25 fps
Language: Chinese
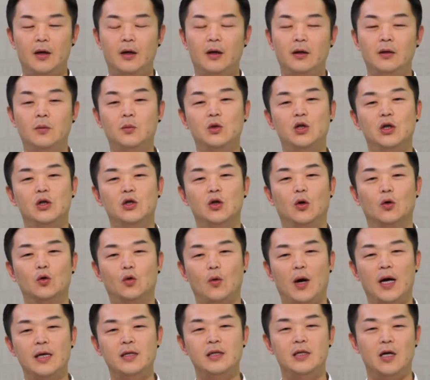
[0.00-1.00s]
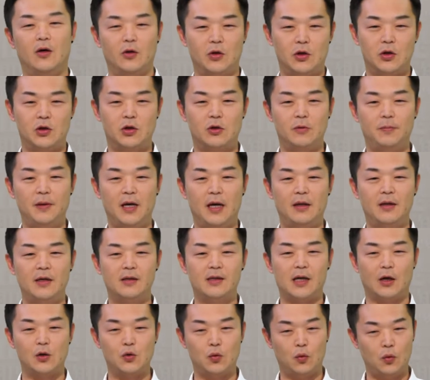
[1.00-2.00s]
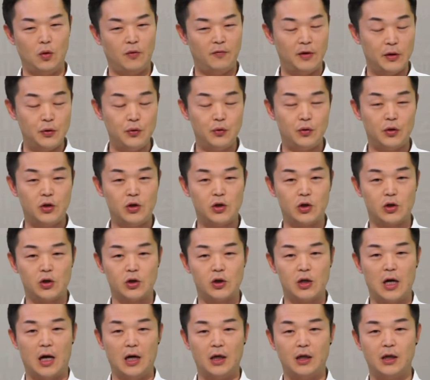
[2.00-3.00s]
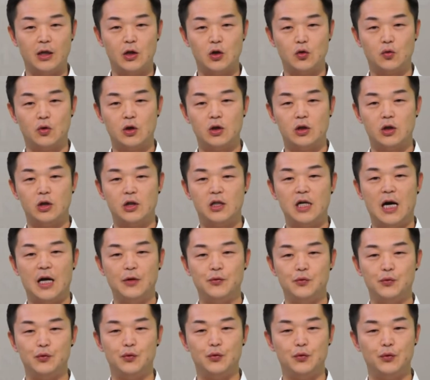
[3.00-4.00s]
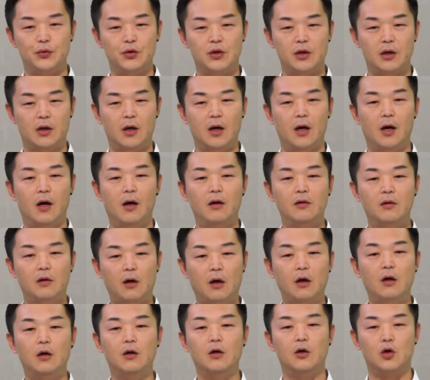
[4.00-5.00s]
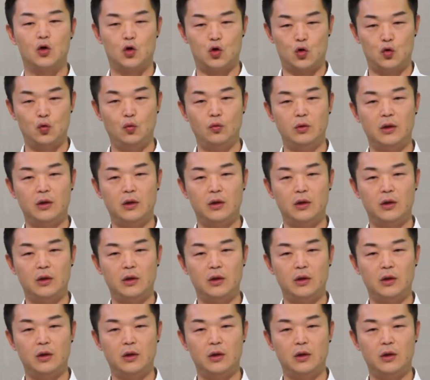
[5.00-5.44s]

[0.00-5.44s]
那么这首短小的诗篇呢，在中国文学史上可以说是占据着特殊